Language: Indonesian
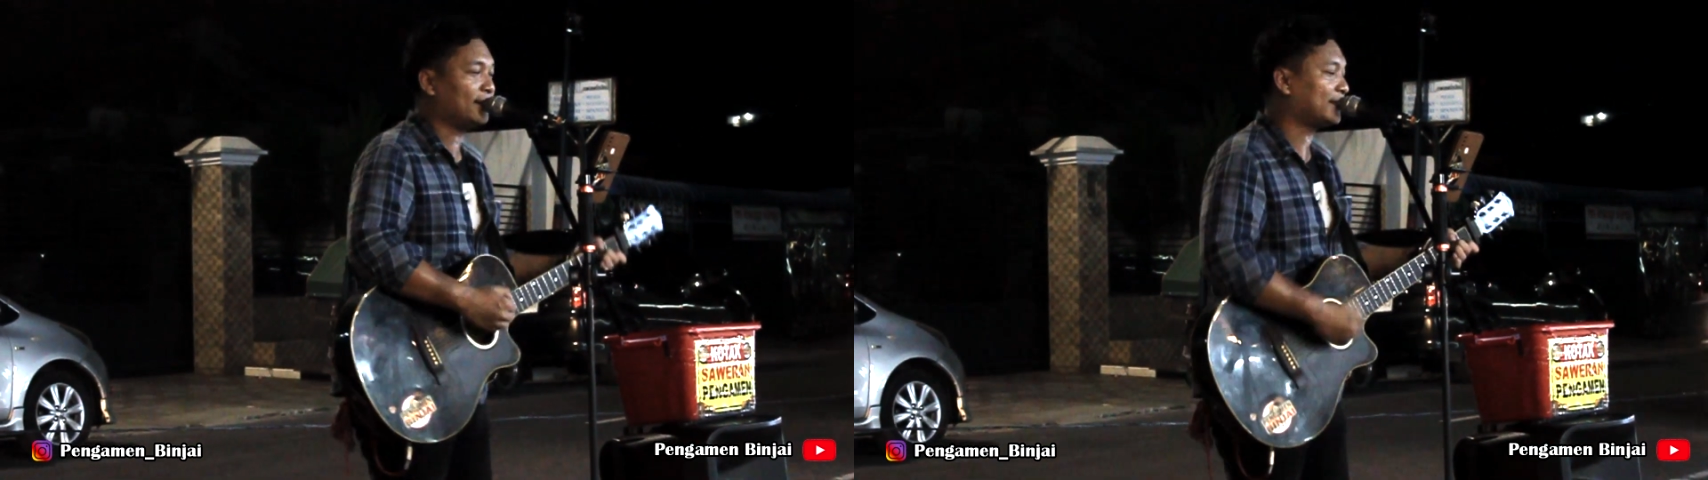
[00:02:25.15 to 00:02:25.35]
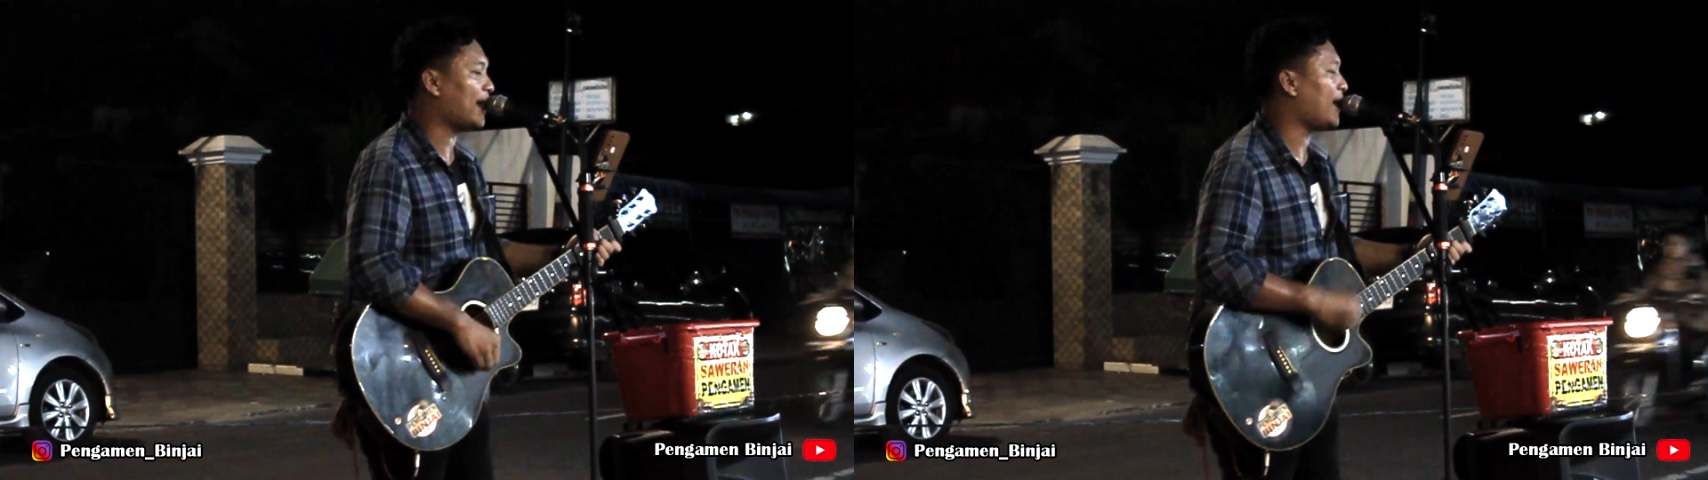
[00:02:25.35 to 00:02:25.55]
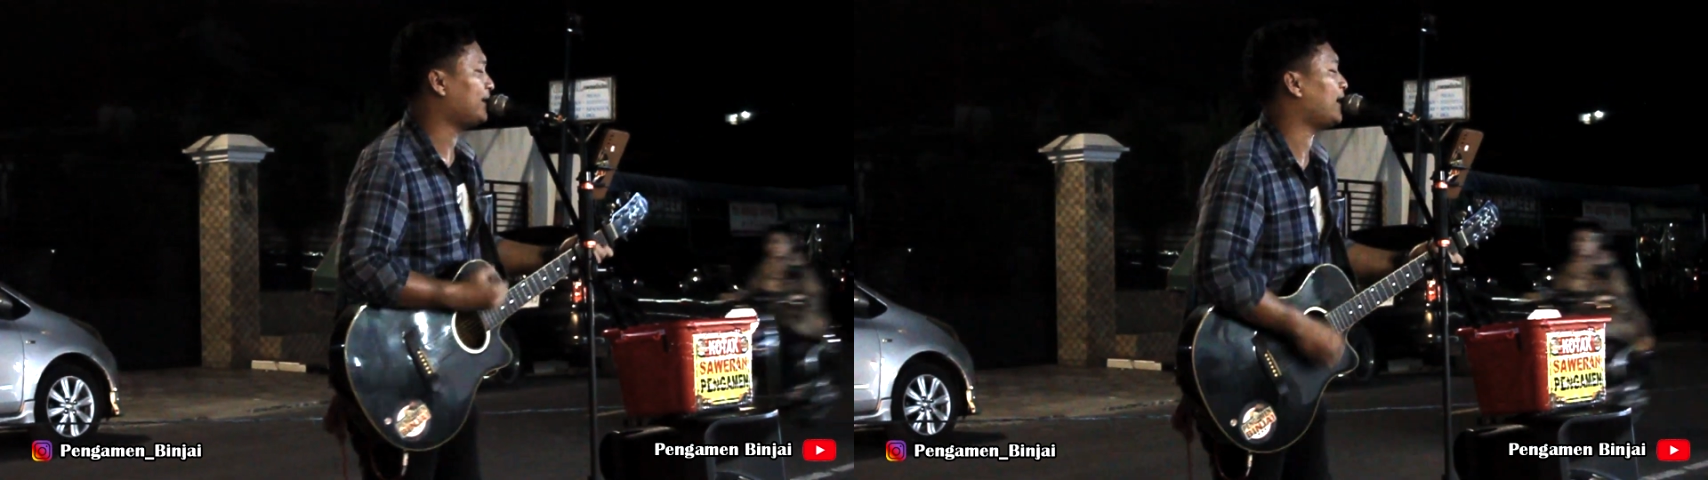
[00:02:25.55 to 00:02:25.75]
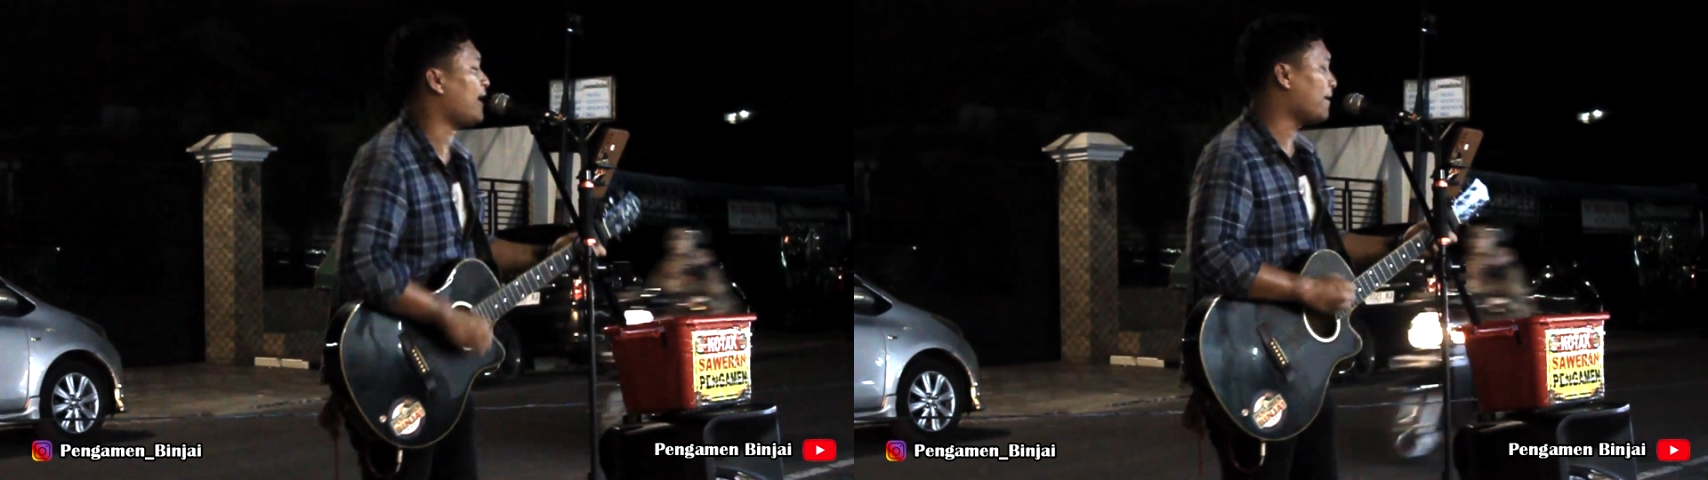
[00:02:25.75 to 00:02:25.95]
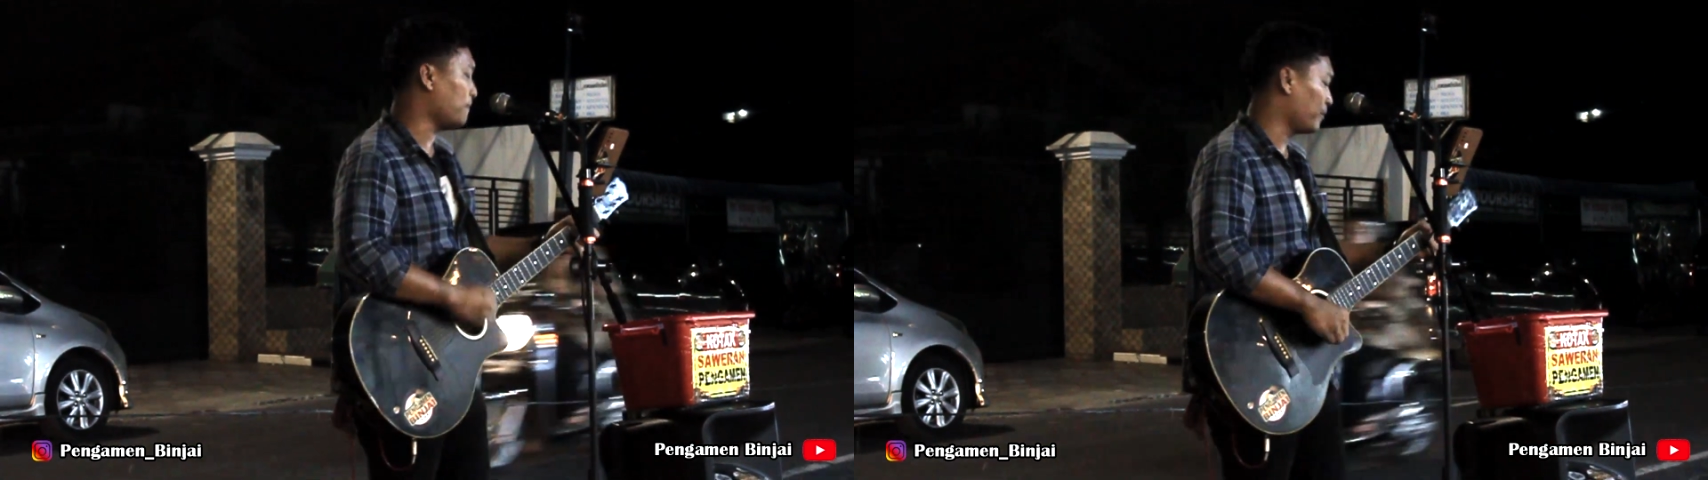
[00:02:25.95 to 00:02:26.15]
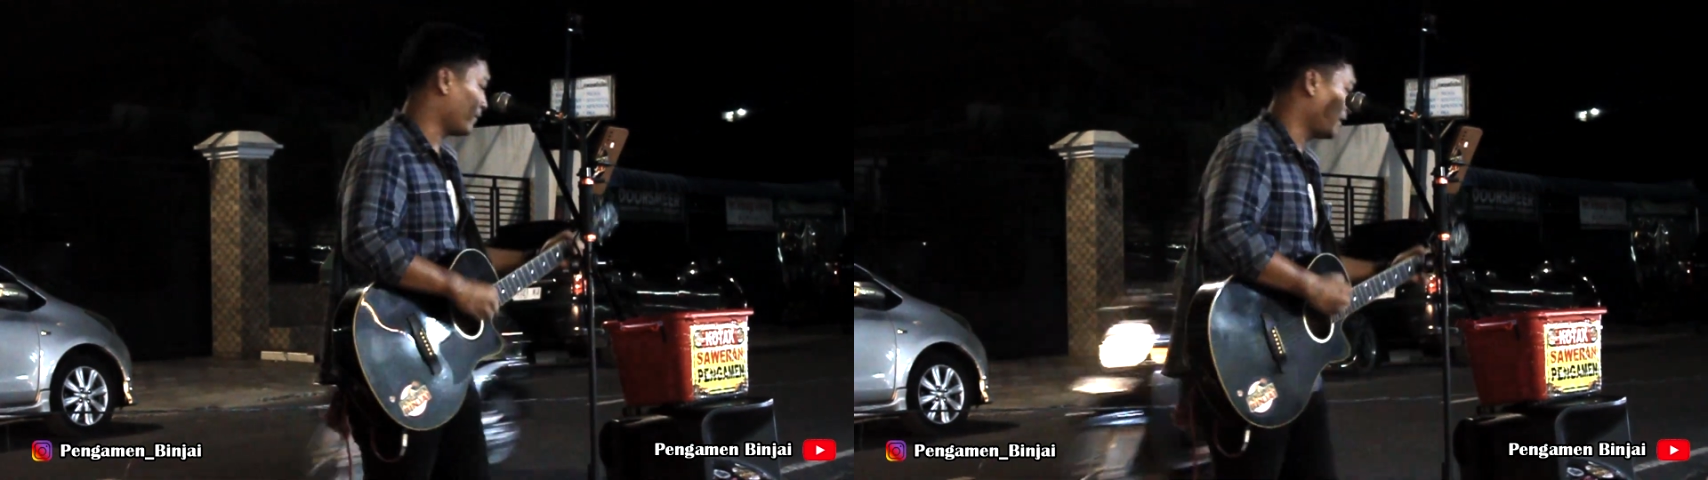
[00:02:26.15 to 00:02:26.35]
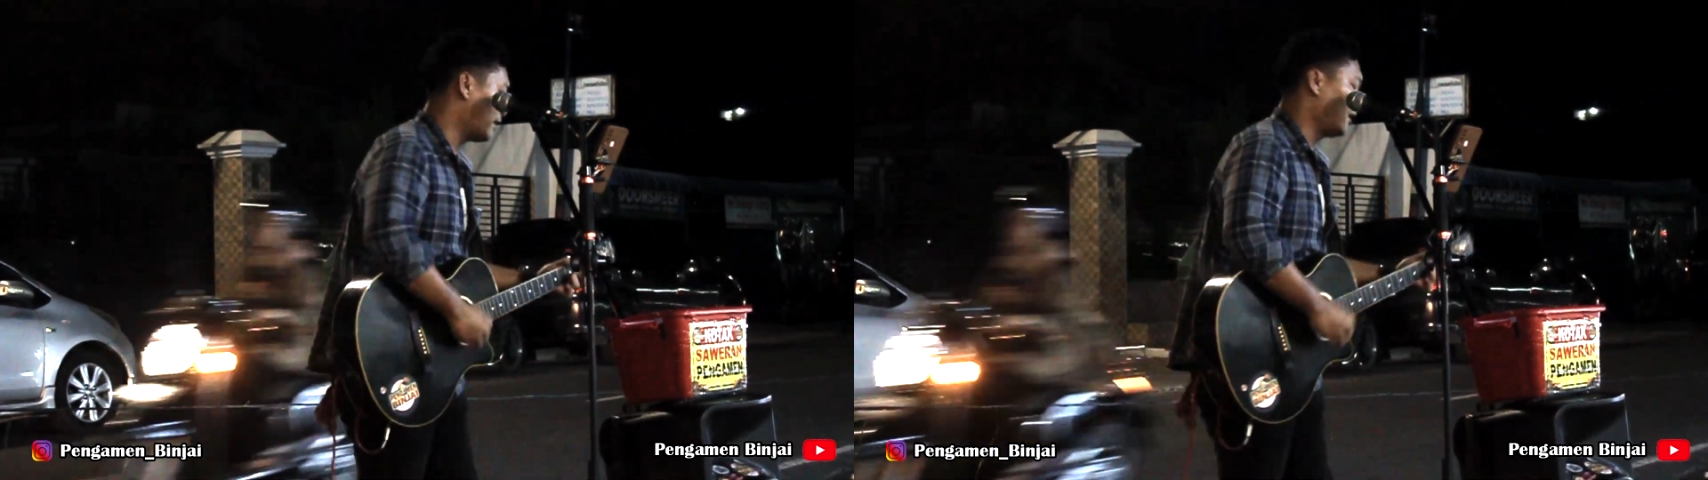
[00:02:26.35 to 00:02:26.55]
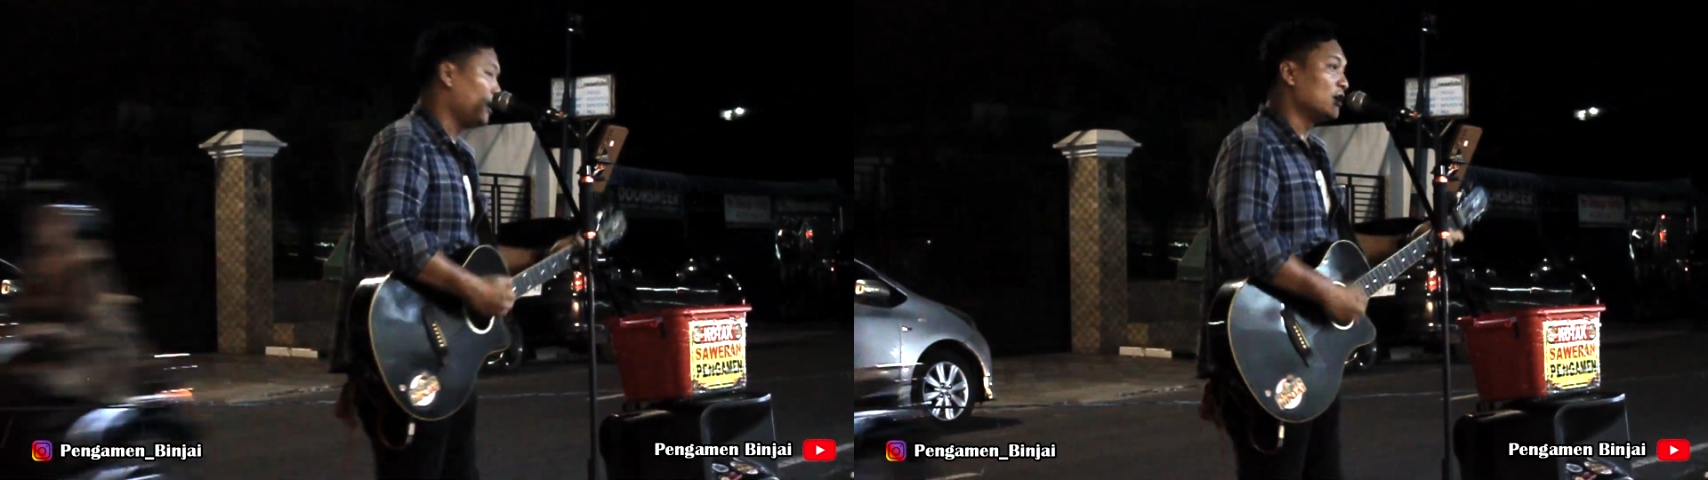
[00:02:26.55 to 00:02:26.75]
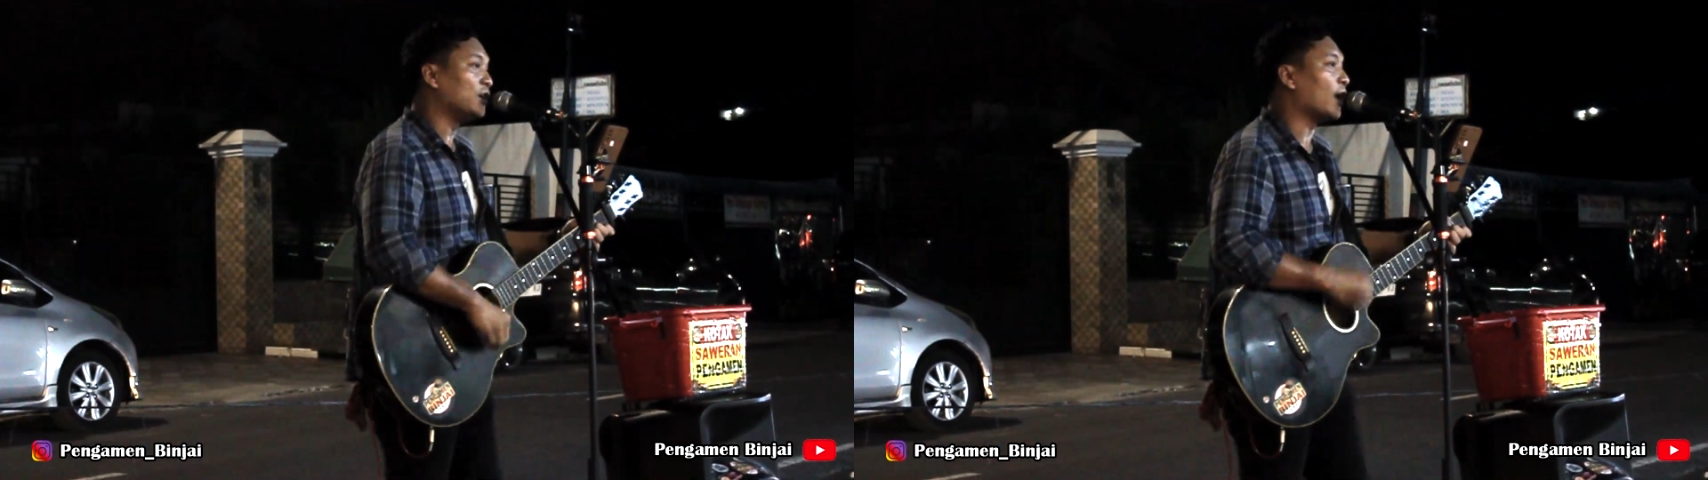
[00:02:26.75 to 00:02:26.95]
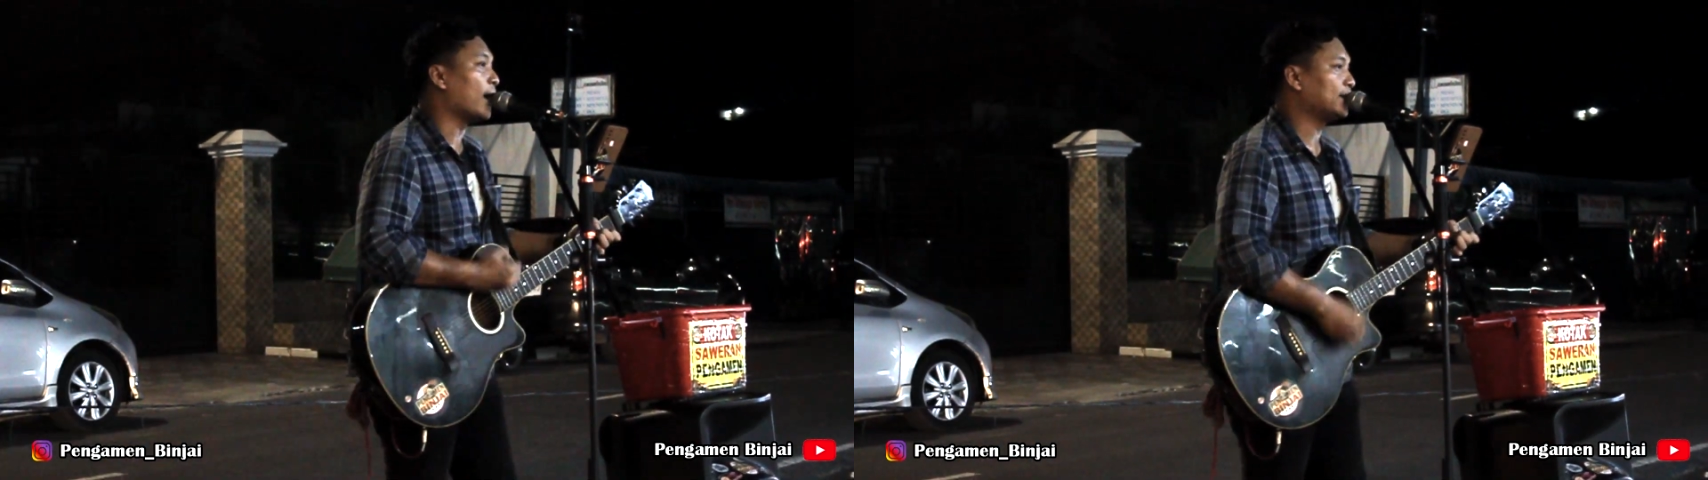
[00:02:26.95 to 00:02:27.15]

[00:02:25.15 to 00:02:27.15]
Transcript: saja Yang